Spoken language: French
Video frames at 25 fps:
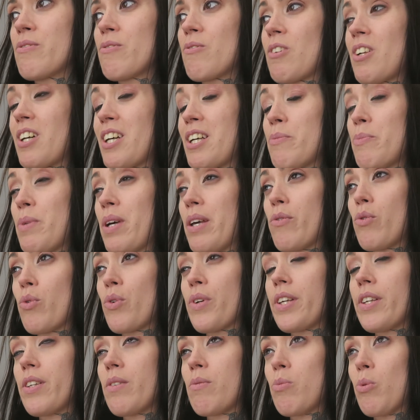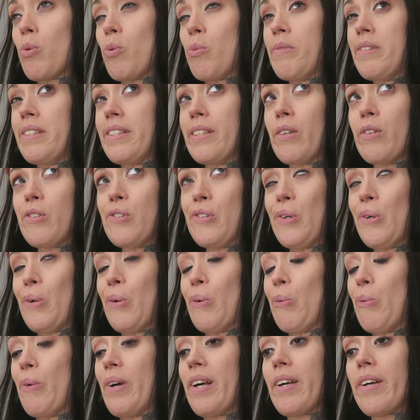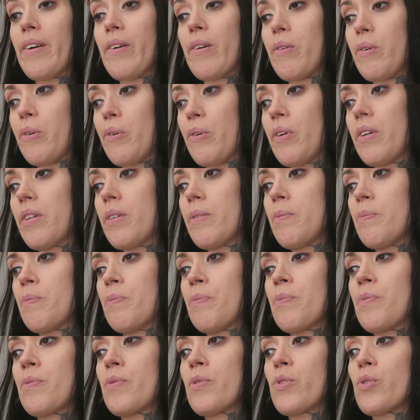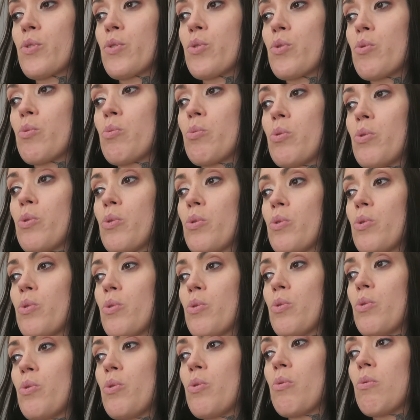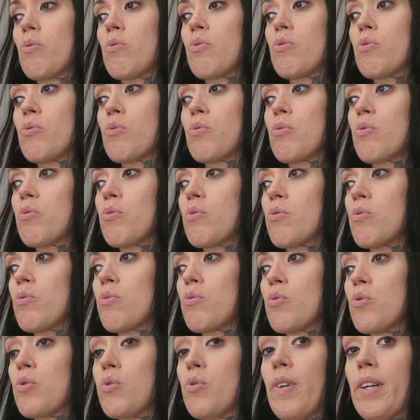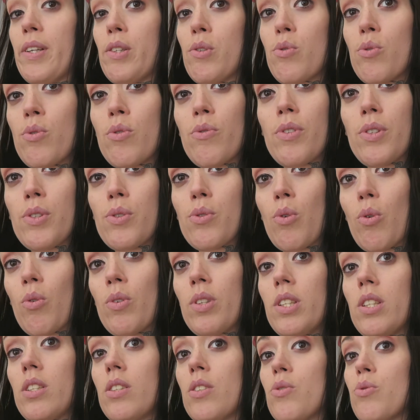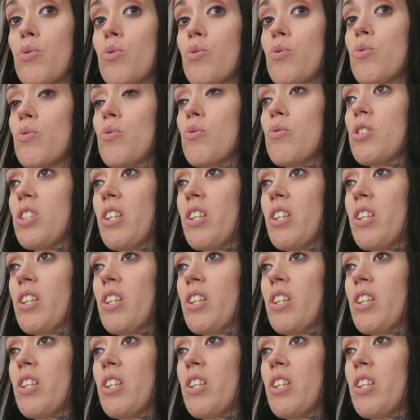euh, il m'a évoqué pour me dire genre euh, ouais tu peux tu vas être suivi sur l'île et tout.